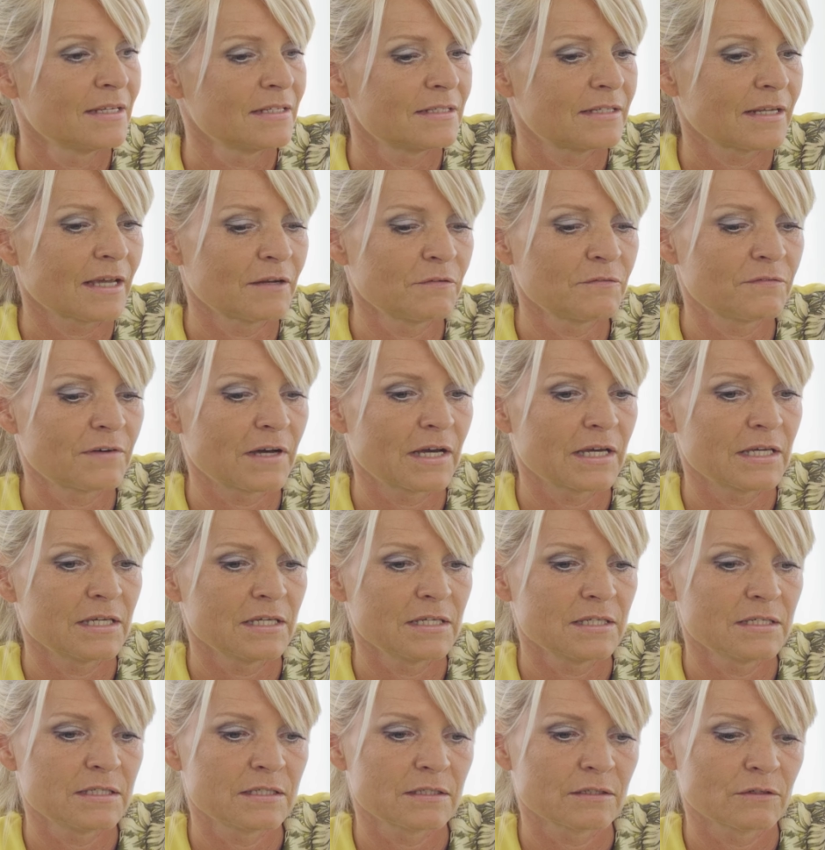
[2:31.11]
Dann war
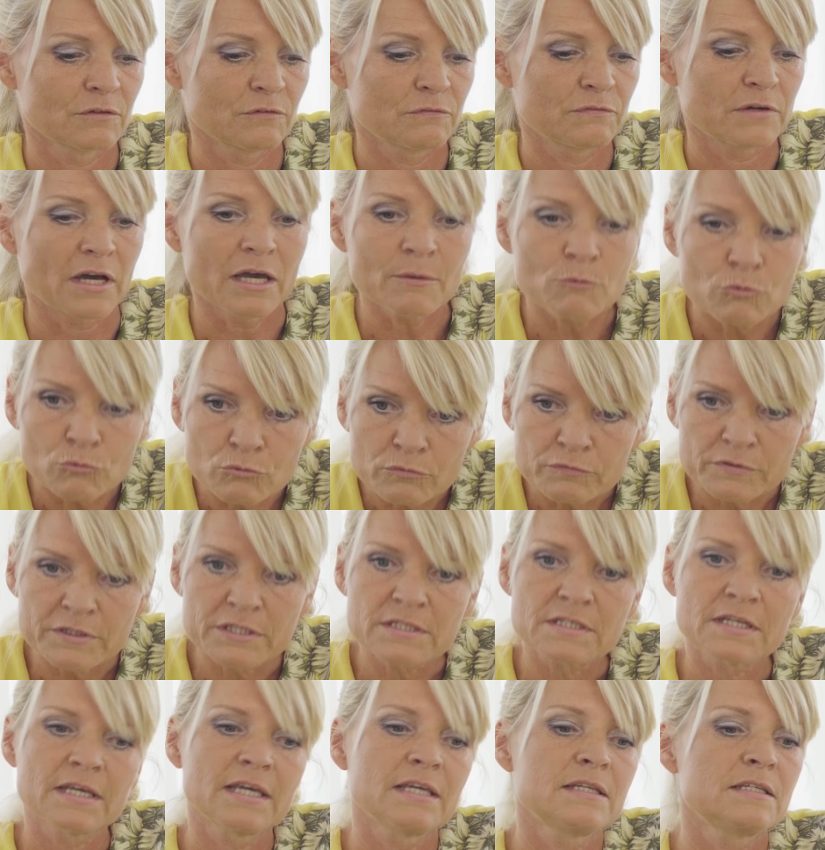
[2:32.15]
ich äh,
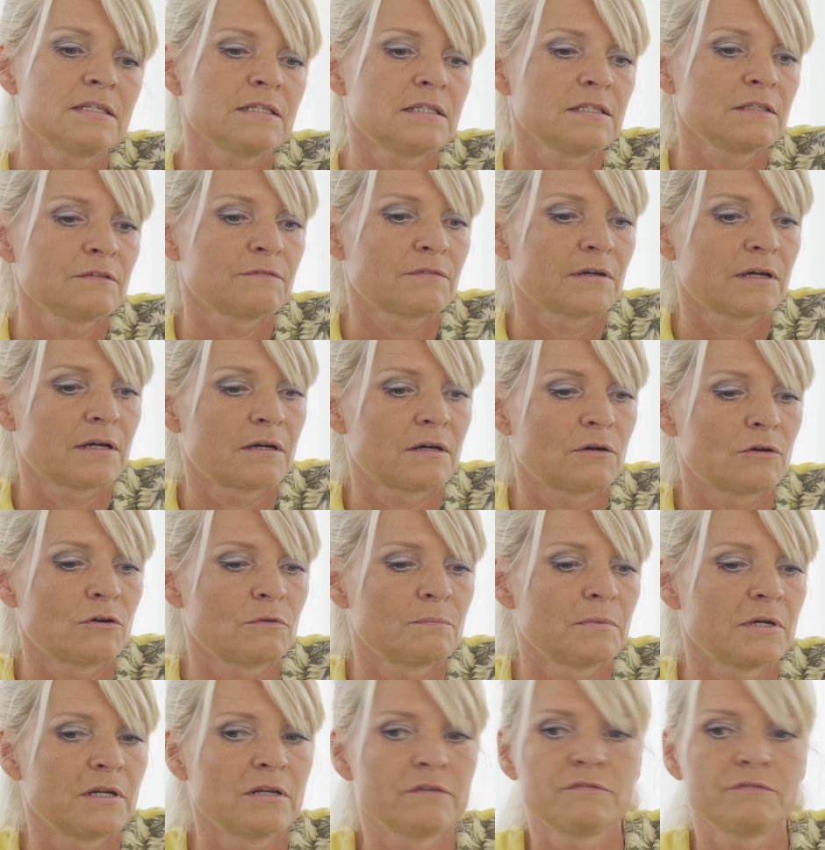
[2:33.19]
freiberuflich tätig, war auch bei der